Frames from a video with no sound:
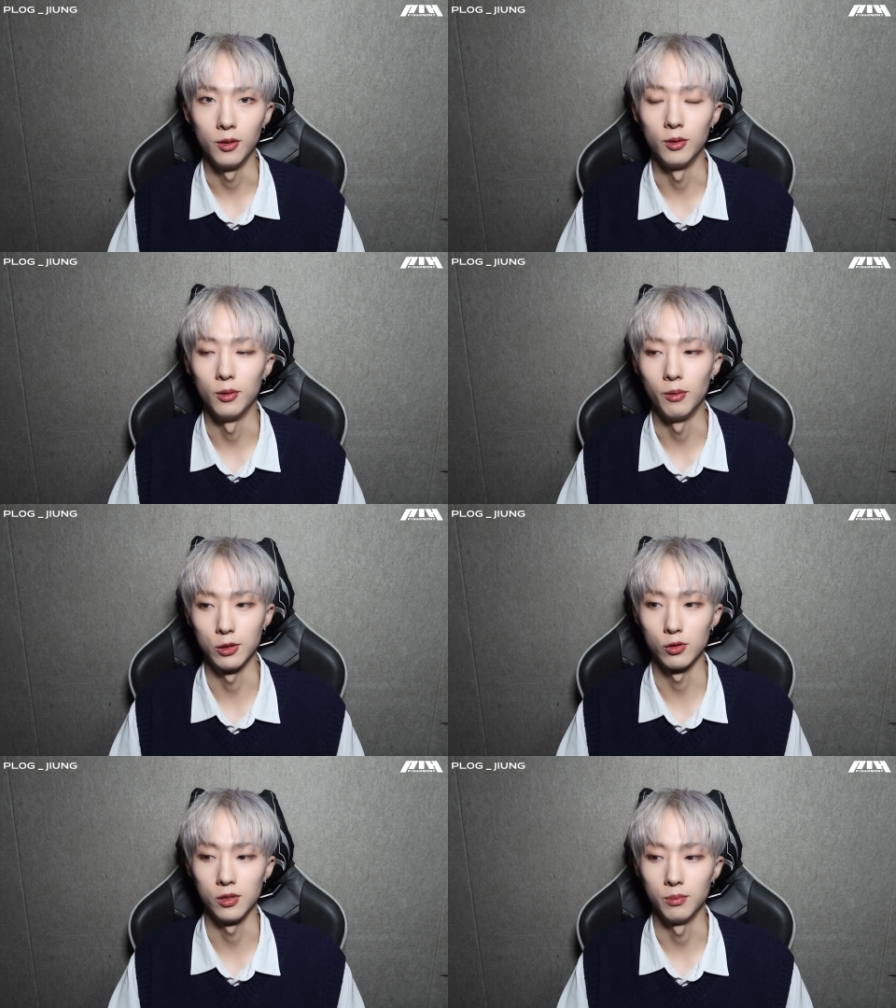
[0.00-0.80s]
어,
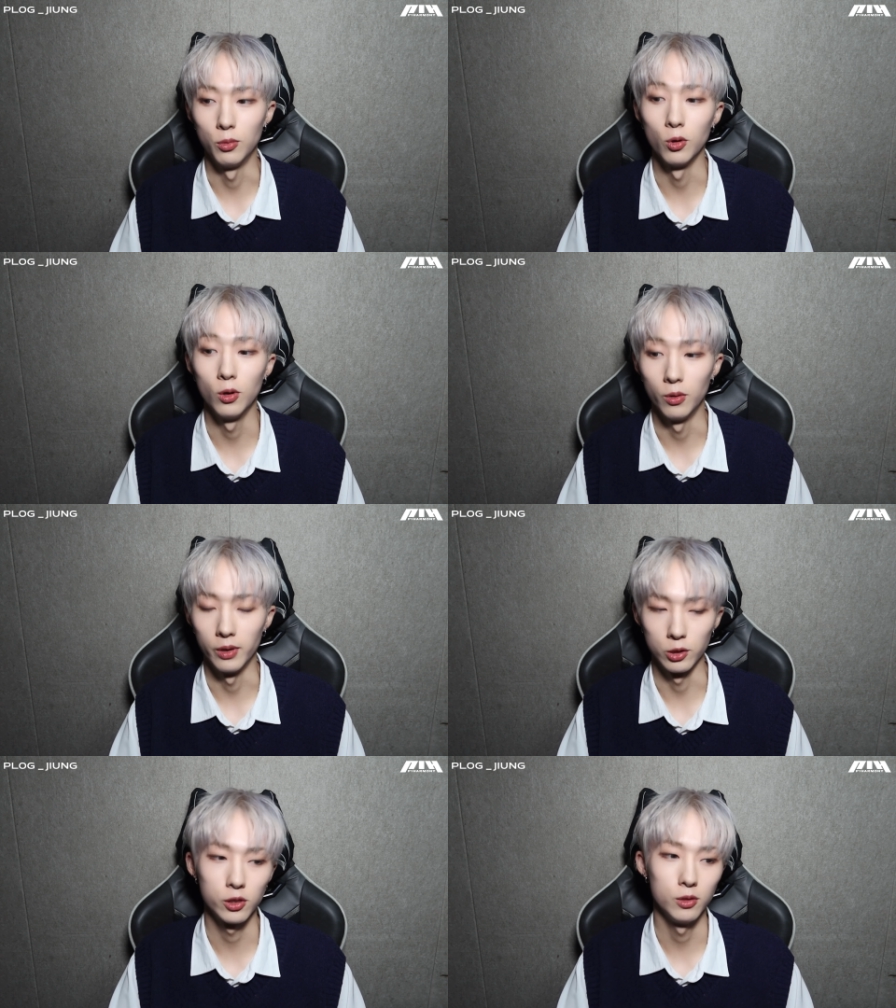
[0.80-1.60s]
와주신 보러
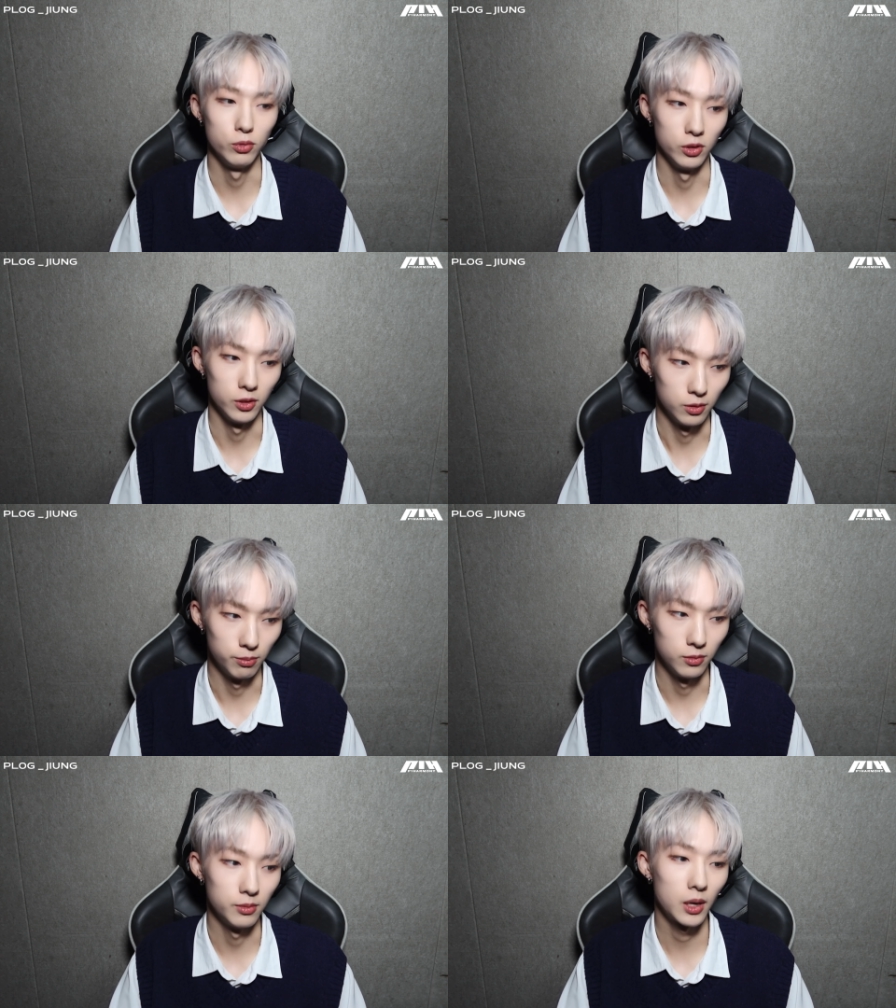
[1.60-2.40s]
와주시는 분들
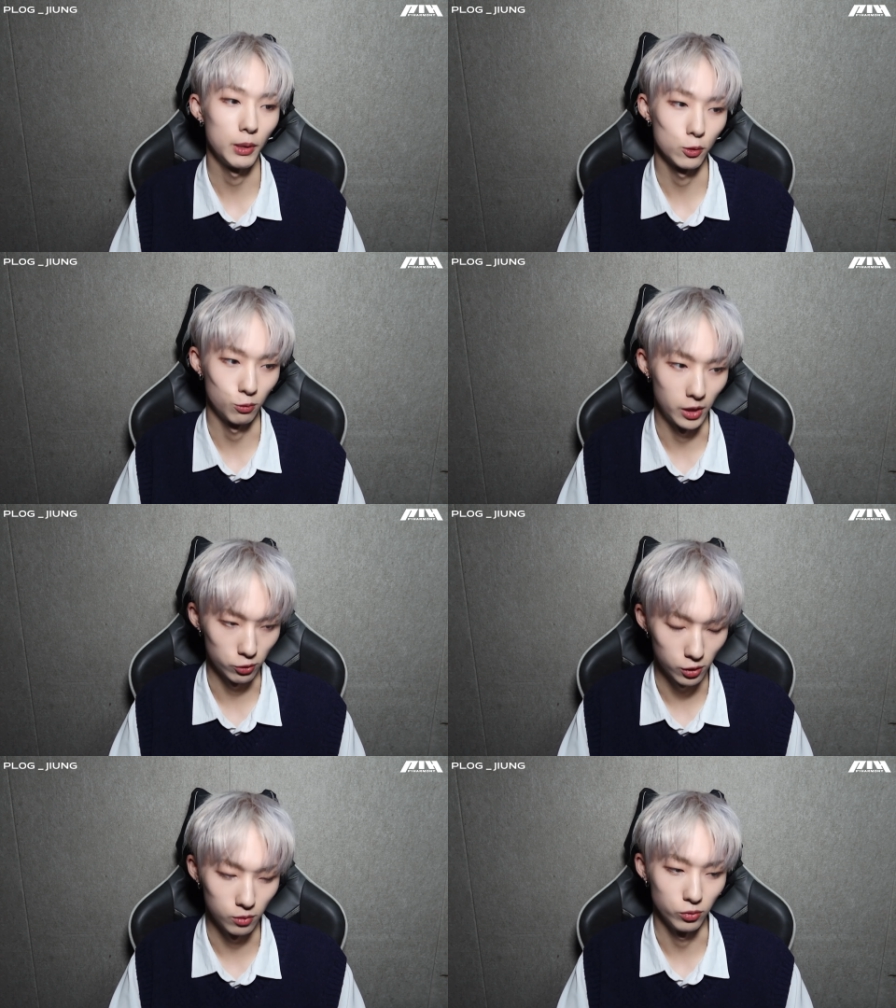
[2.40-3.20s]
음, 음악 방송
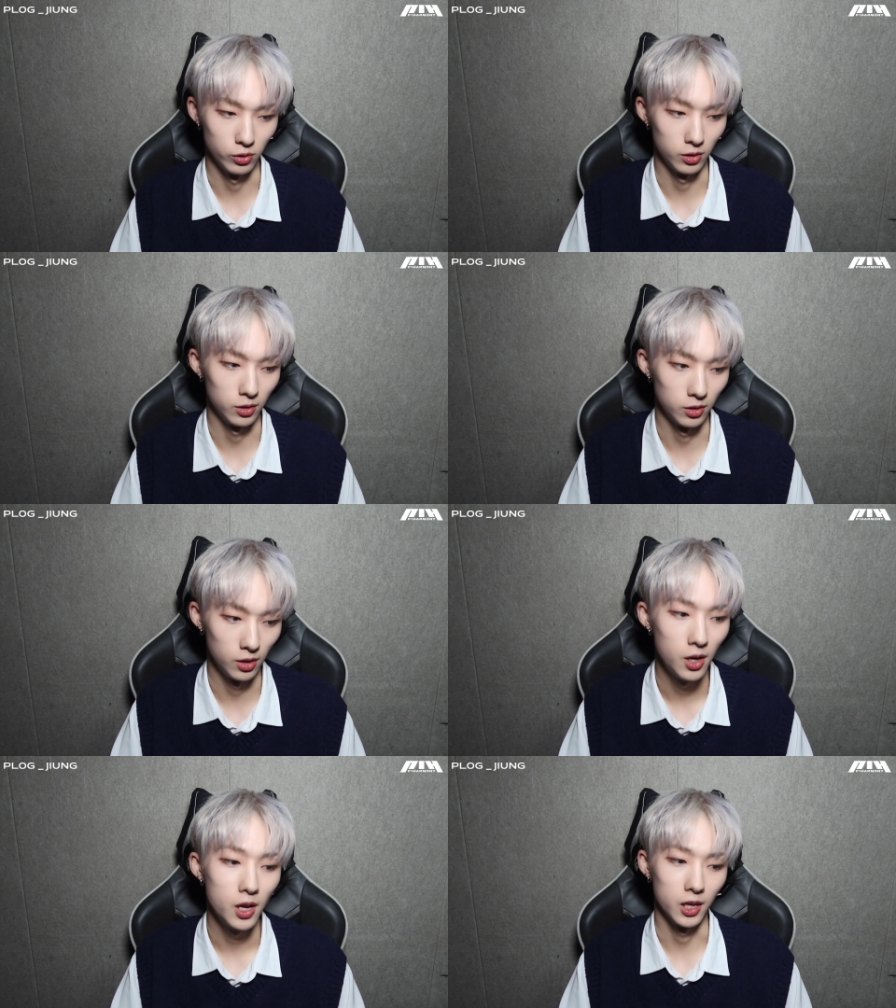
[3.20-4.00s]
와주시는
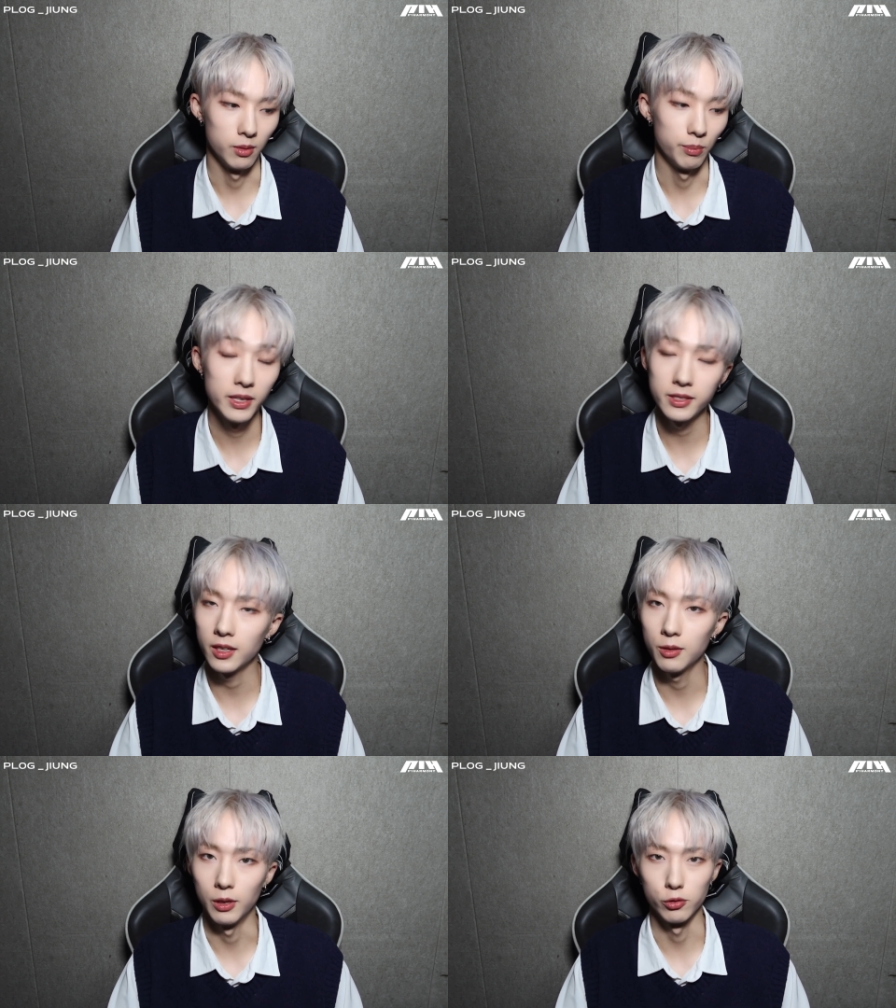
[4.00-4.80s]
분들 아니면 팬
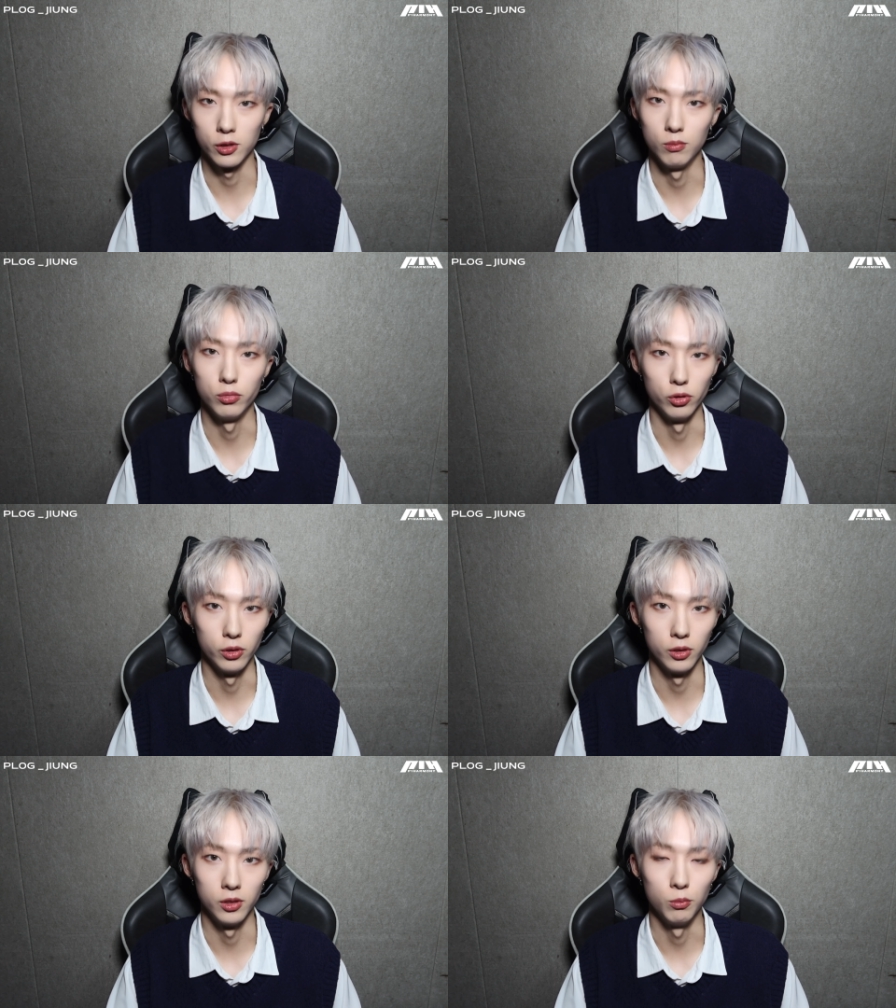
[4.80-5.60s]
사인회 와주시는
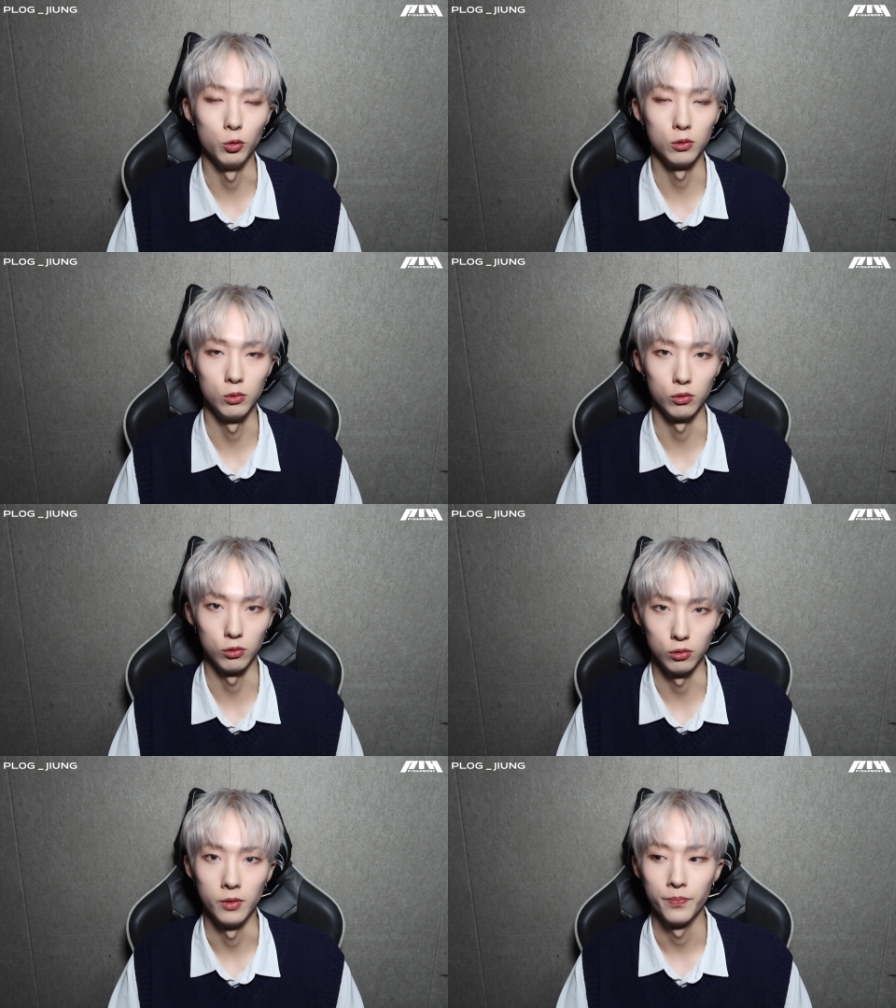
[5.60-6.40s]
분들 모두
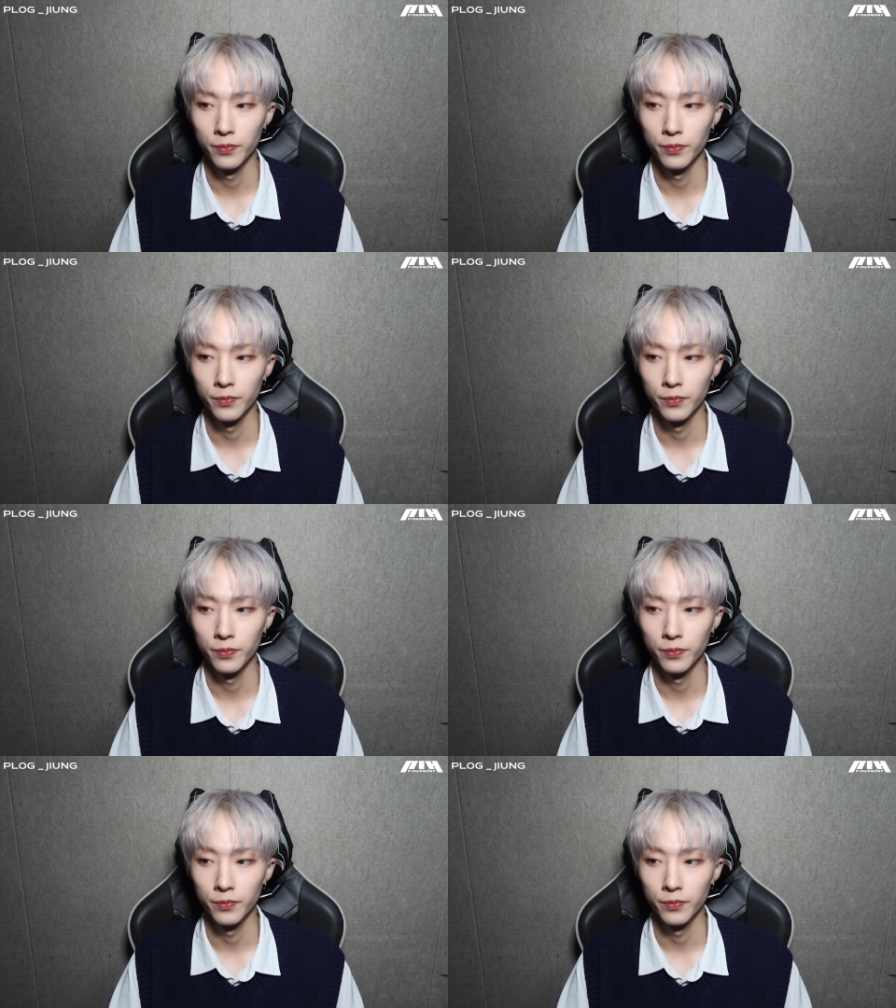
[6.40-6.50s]
모두